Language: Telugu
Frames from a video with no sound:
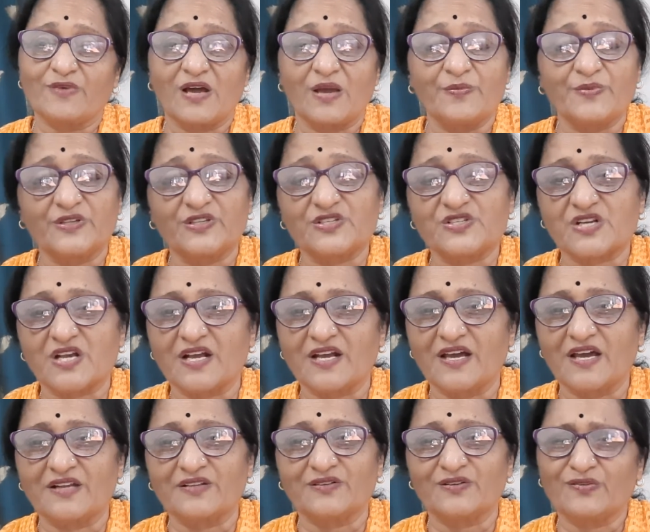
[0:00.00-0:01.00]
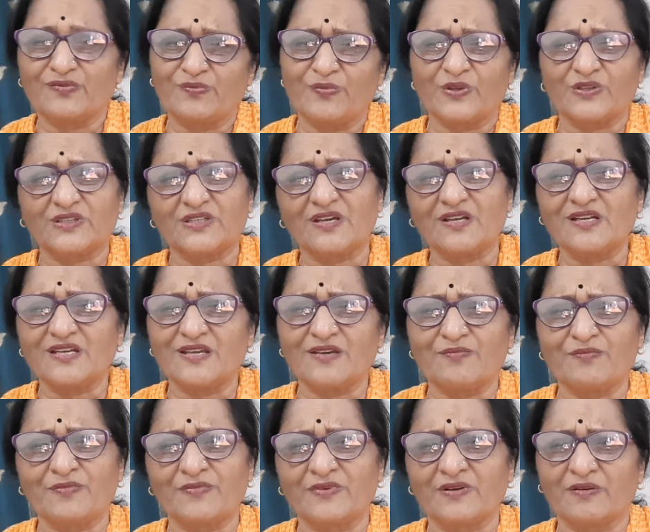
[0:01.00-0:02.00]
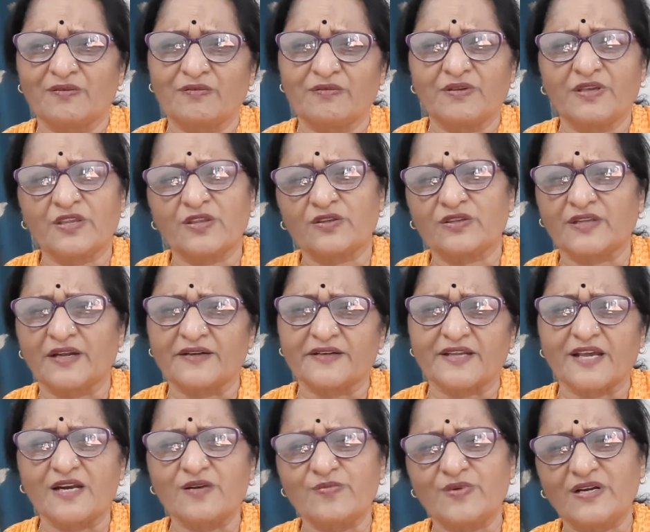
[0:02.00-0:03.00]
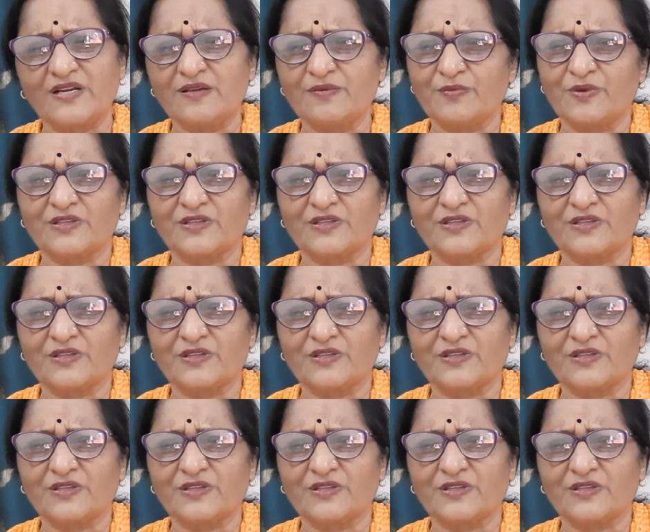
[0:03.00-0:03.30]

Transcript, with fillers: అమిత్ షా గారితో మొత్తానికి ఏదో తంటాలు పడి